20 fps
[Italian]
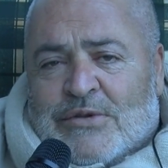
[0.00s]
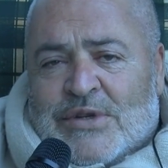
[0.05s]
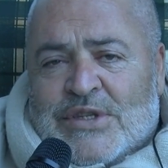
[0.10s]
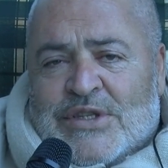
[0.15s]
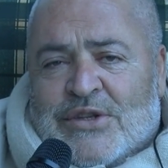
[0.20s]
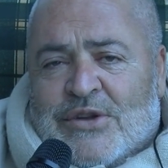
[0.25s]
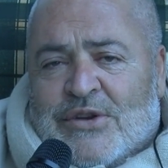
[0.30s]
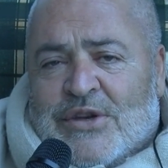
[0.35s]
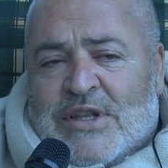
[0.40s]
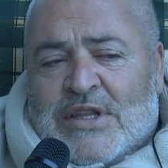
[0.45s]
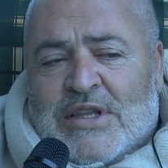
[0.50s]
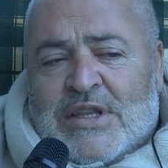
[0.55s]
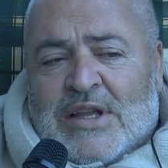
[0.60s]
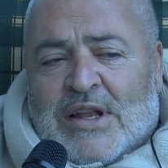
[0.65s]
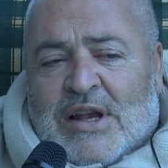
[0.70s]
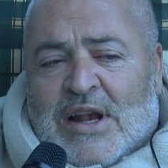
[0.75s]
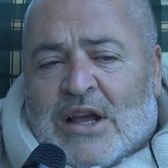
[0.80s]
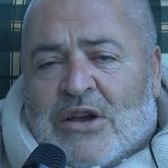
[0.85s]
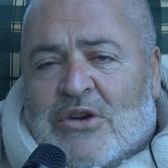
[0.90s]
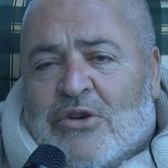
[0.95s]
questioni di
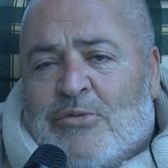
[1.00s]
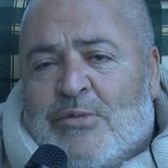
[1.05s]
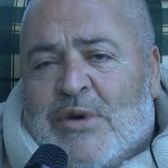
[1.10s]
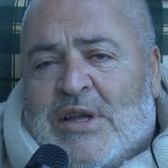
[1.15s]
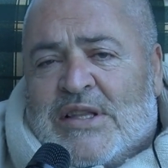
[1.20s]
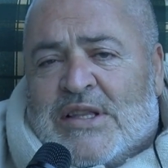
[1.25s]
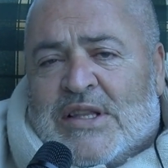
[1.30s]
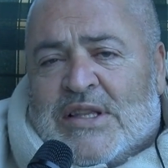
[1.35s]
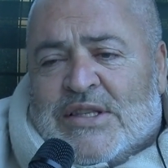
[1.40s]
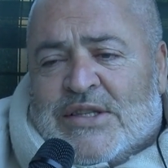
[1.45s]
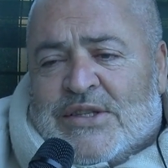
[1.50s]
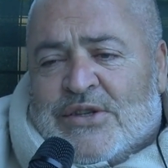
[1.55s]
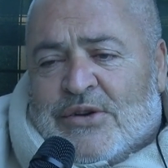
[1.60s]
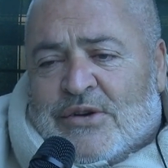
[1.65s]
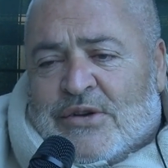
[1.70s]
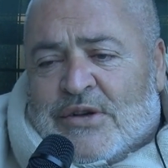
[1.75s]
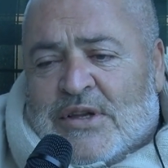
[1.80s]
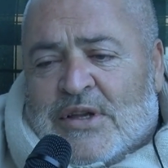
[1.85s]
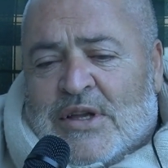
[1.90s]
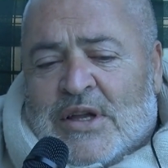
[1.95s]

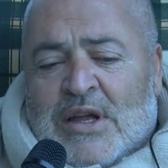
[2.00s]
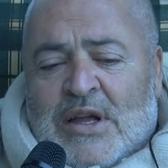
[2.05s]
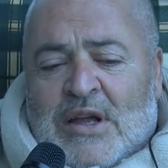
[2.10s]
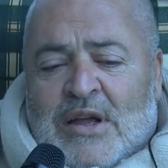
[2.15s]
raccomandazione.